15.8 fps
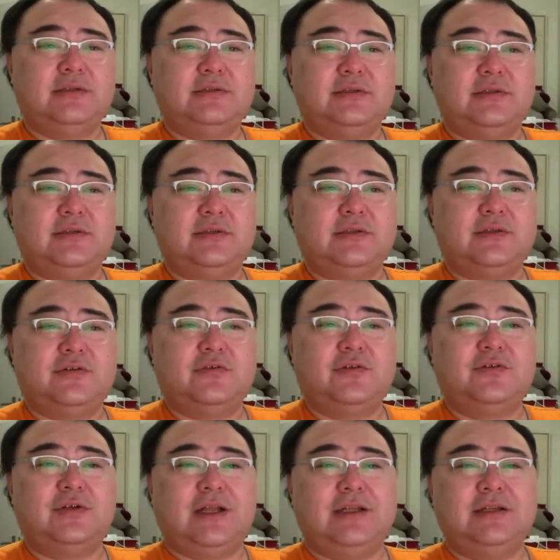这
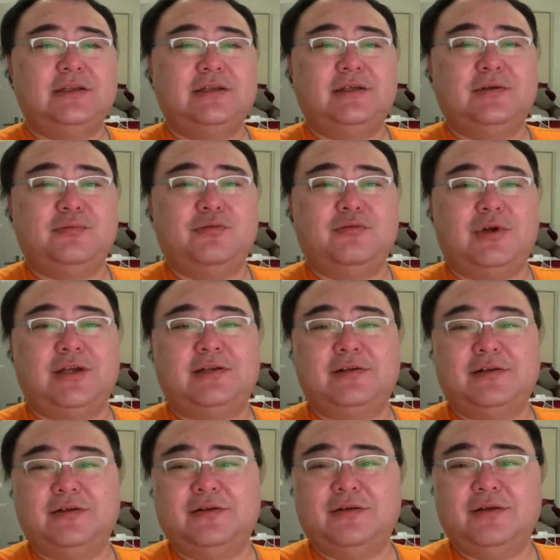说句难听的，不管
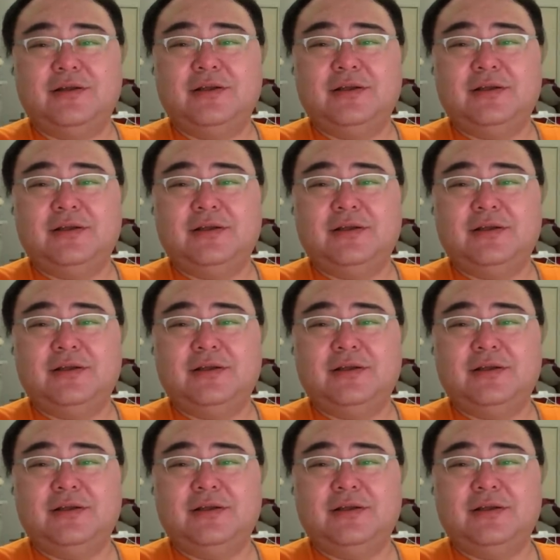是